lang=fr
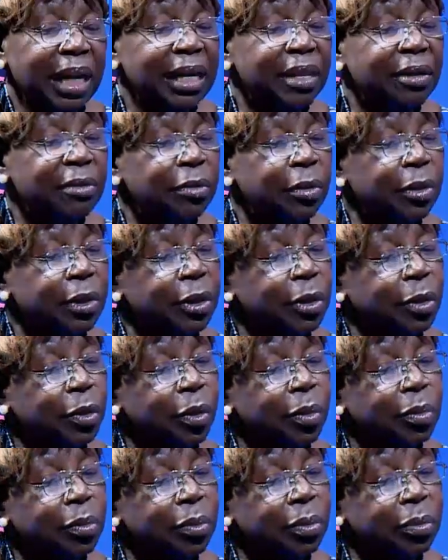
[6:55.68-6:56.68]
caniveaux qui
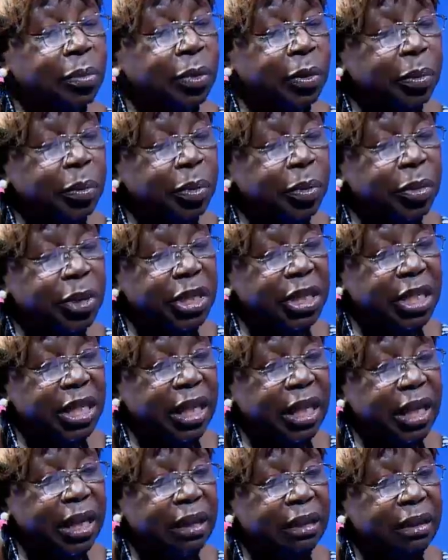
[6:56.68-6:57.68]
sont
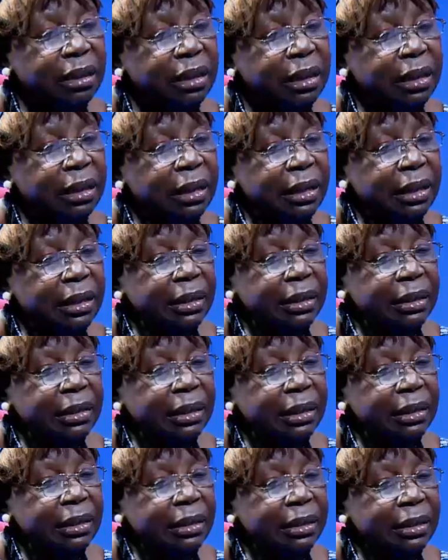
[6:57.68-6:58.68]
bouchés.
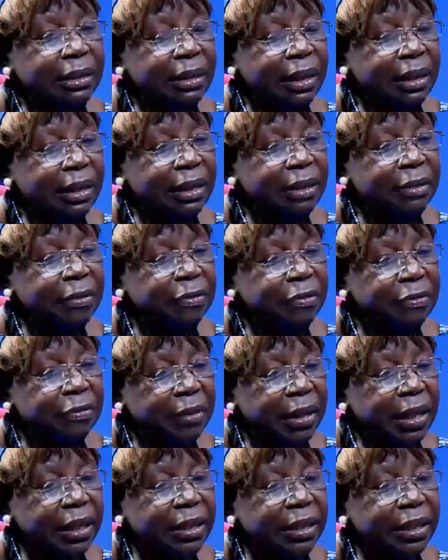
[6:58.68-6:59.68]
C'est ce qui
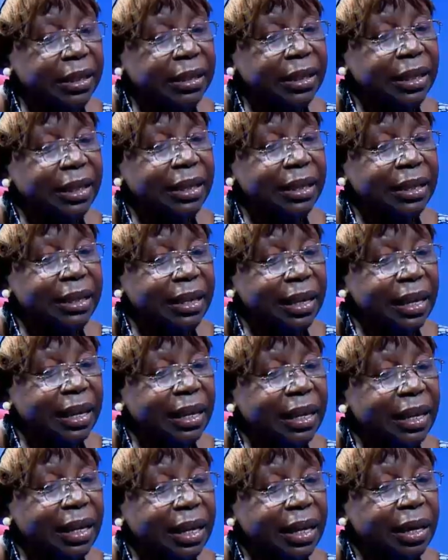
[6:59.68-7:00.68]
fait, c'est ce qui
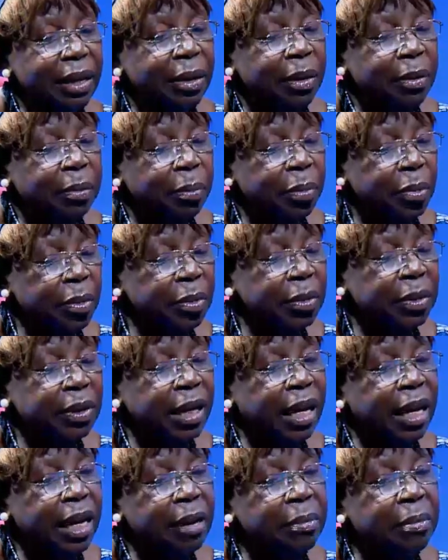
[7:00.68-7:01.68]
est
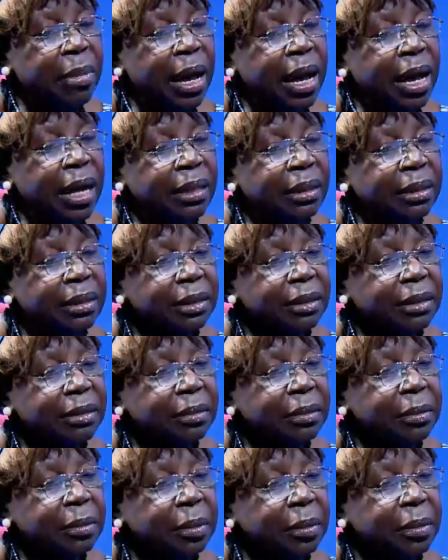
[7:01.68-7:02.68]
plus à la base
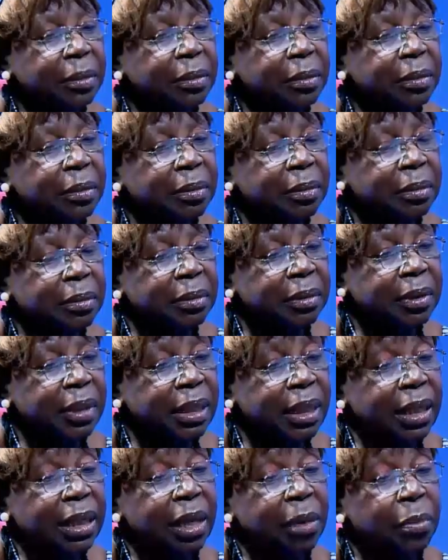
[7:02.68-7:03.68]
de, de
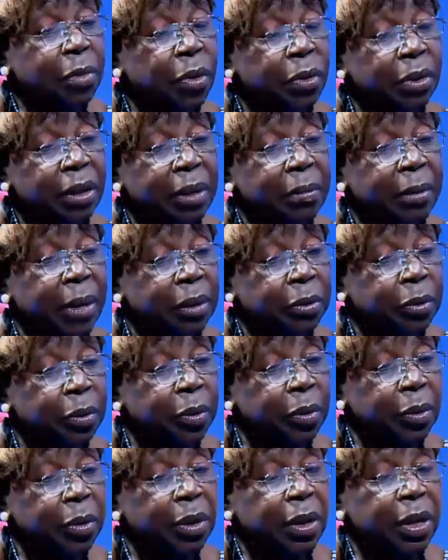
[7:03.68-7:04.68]
ces débordements
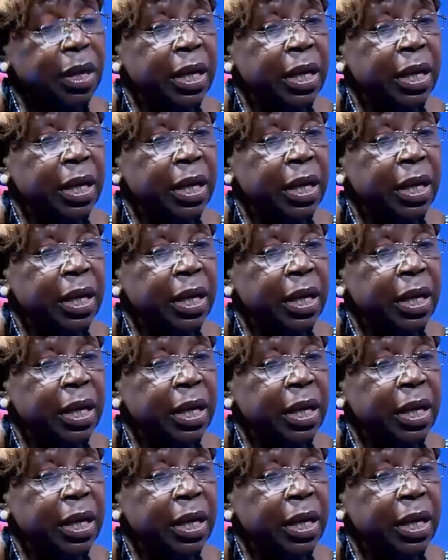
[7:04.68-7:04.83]
d'eau.